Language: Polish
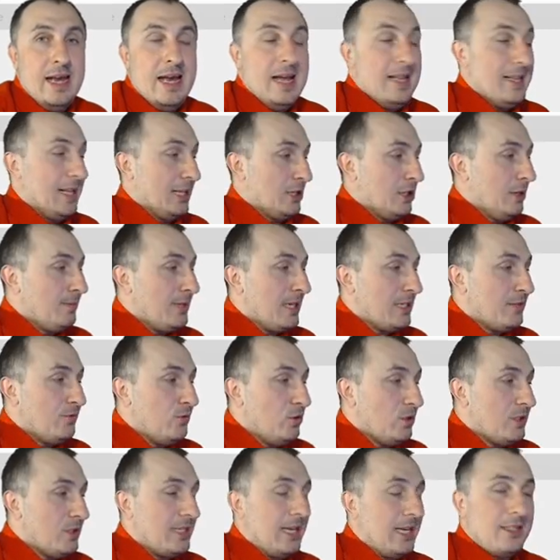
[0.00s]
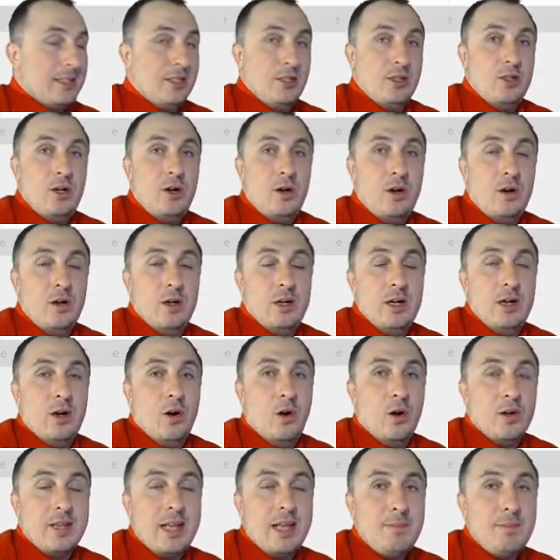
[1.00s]
Natomiast funkcja draw,
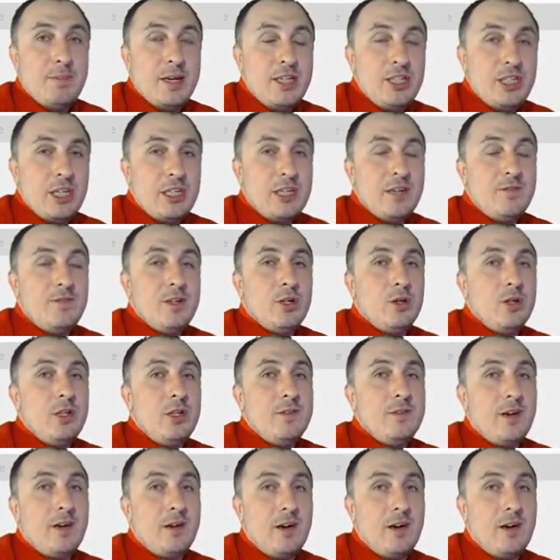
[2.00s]
ona będzie się wykonywała